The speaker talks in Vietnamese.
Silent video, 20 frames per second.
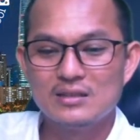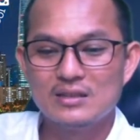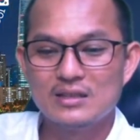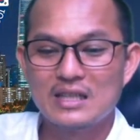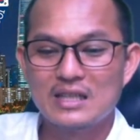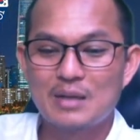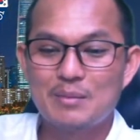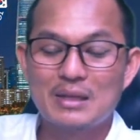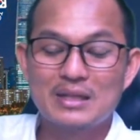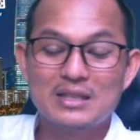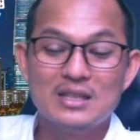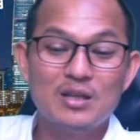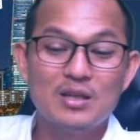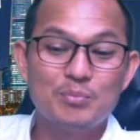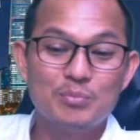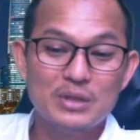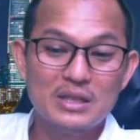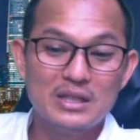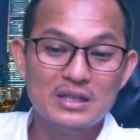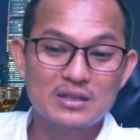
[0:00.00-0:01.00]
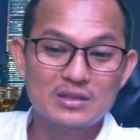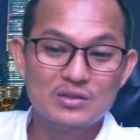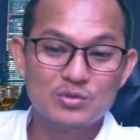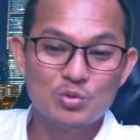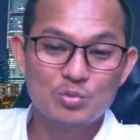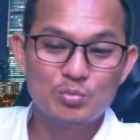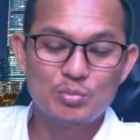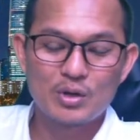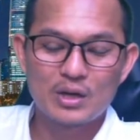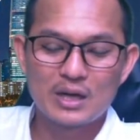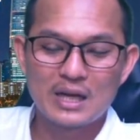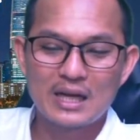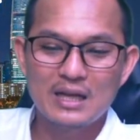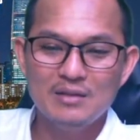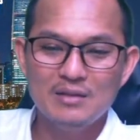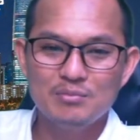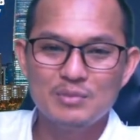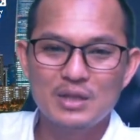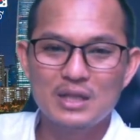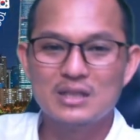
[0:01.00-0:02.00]
nhà bát thì đọc ký nên chuồn phòng
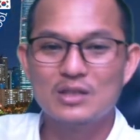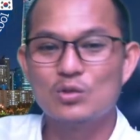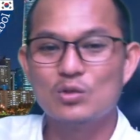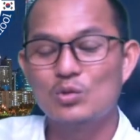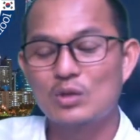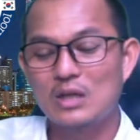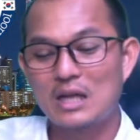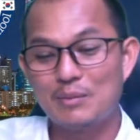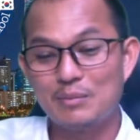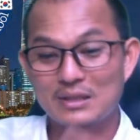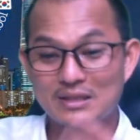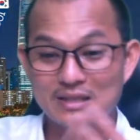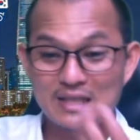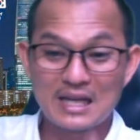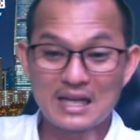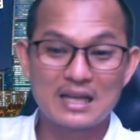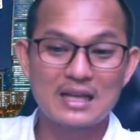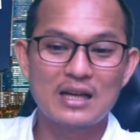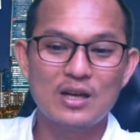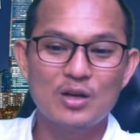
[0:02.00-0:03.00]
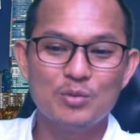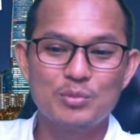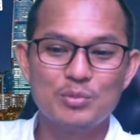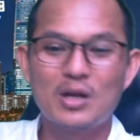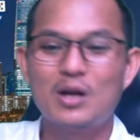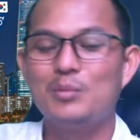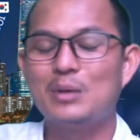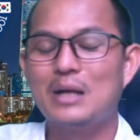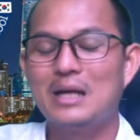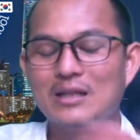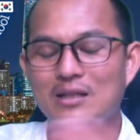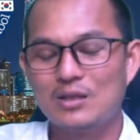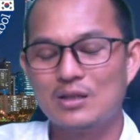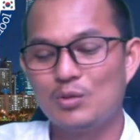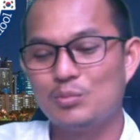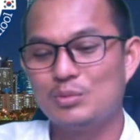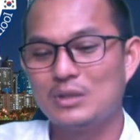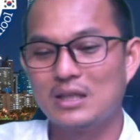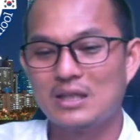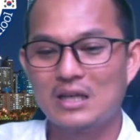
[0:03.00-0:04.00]
đá nhà dương rút cả mà sàn ao đó đây nó
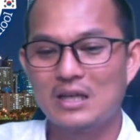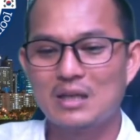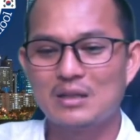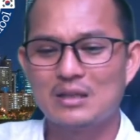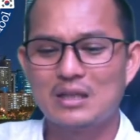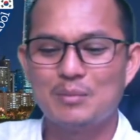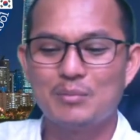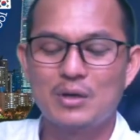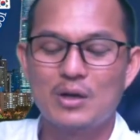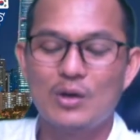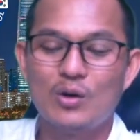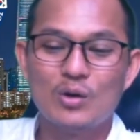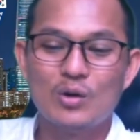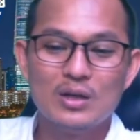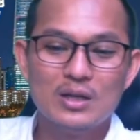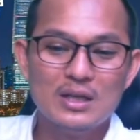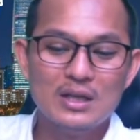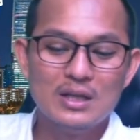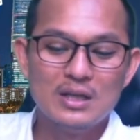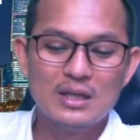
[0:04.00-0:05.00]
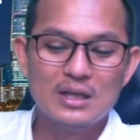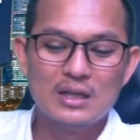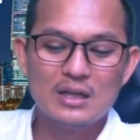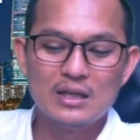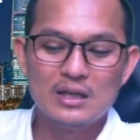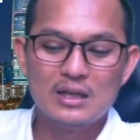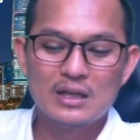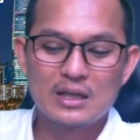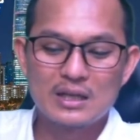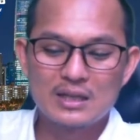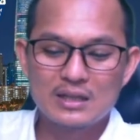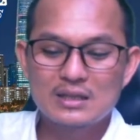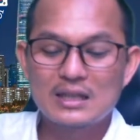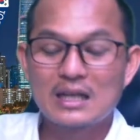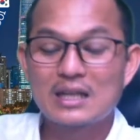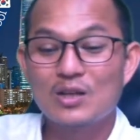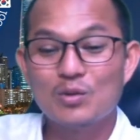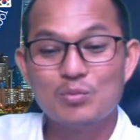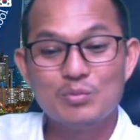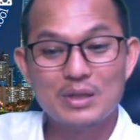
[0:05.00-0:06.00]
học thì cái này tại một đòn nắng
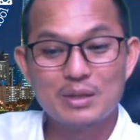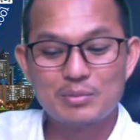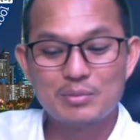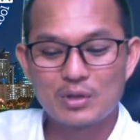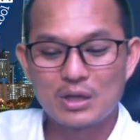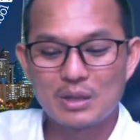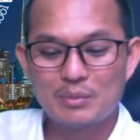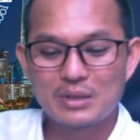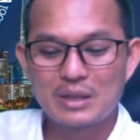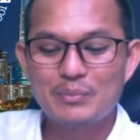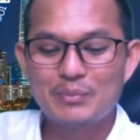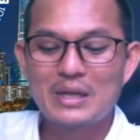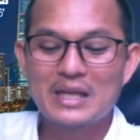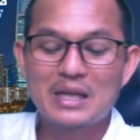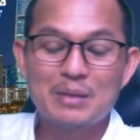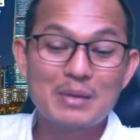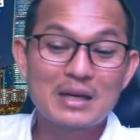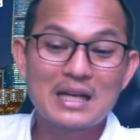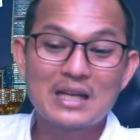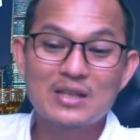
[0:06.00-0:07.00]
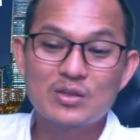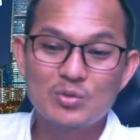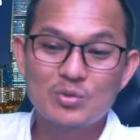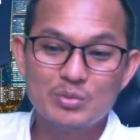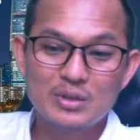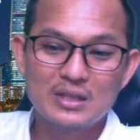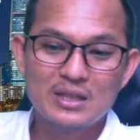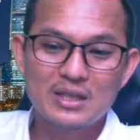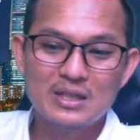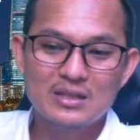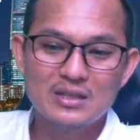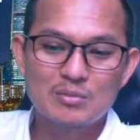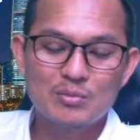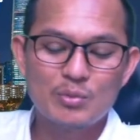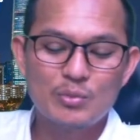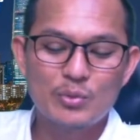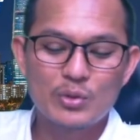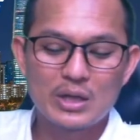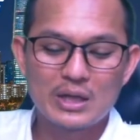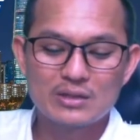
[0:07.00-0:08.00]
khang nhóm miền phòng này tại bạn nhà bát khang nhóm miền tết trong
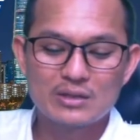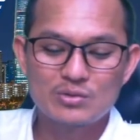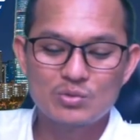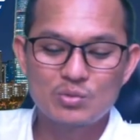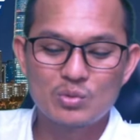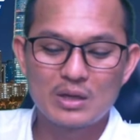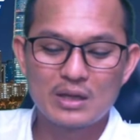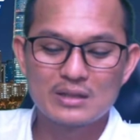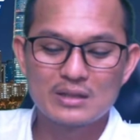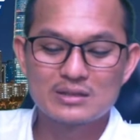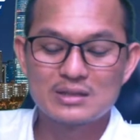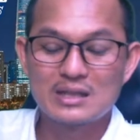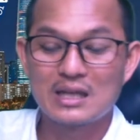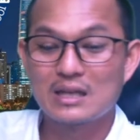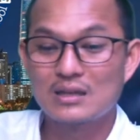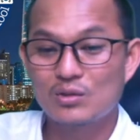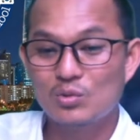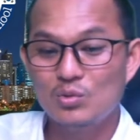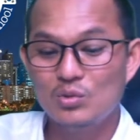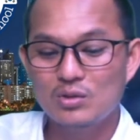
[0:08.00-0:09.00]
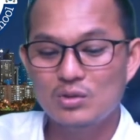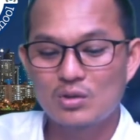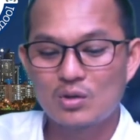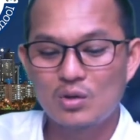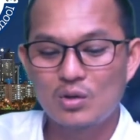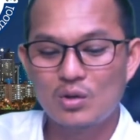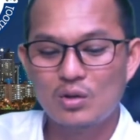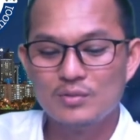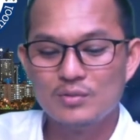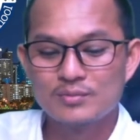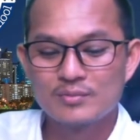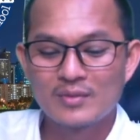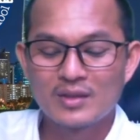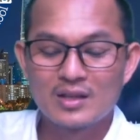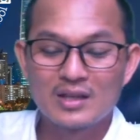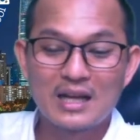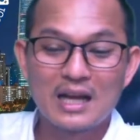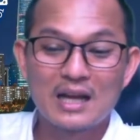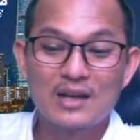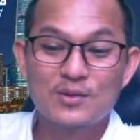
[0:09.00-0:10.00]
một con ai xu khang sàn tốt được co
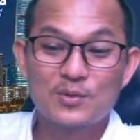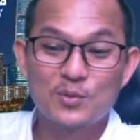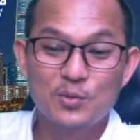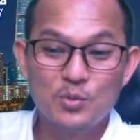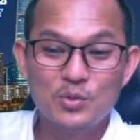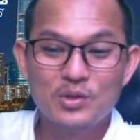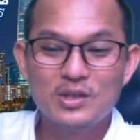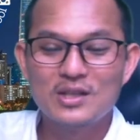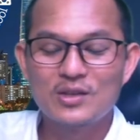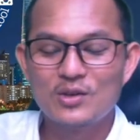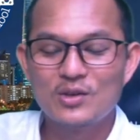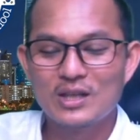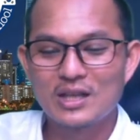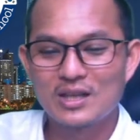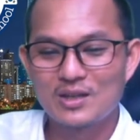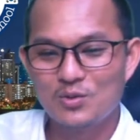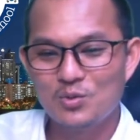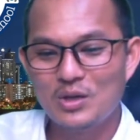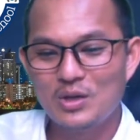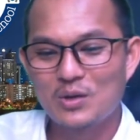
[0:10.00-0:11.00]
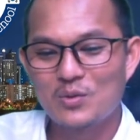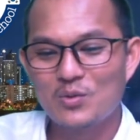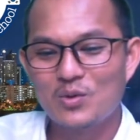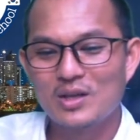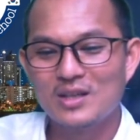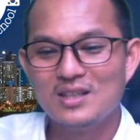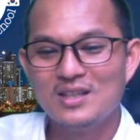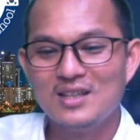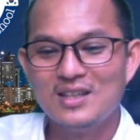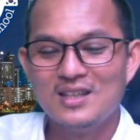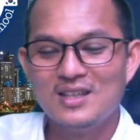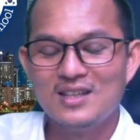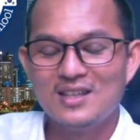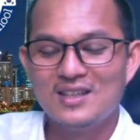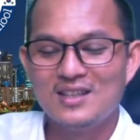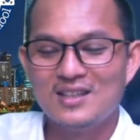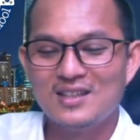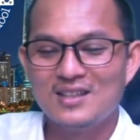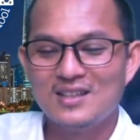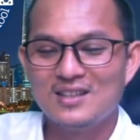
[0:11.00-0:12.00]
khang là cú được con này cú để quấn
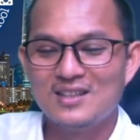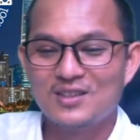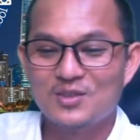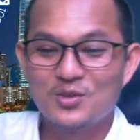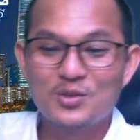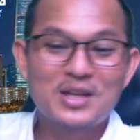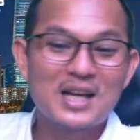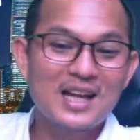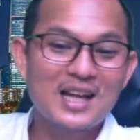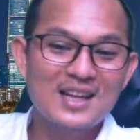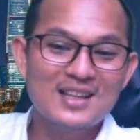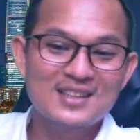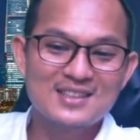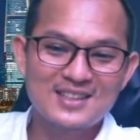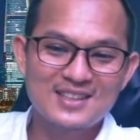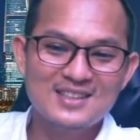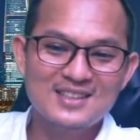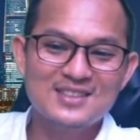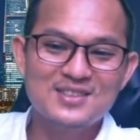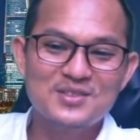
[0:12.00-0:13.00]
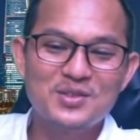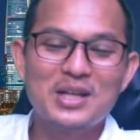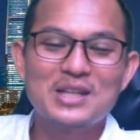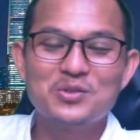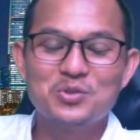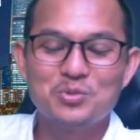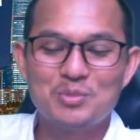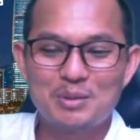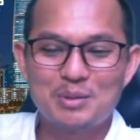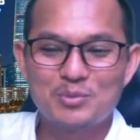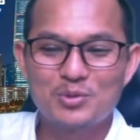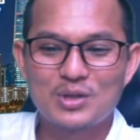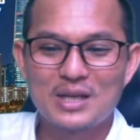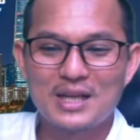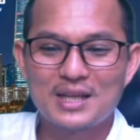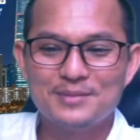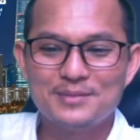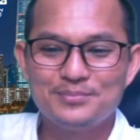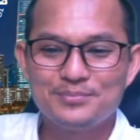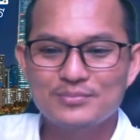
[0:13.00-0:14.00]
rút cá hành trắng còn là chui bàn phòng này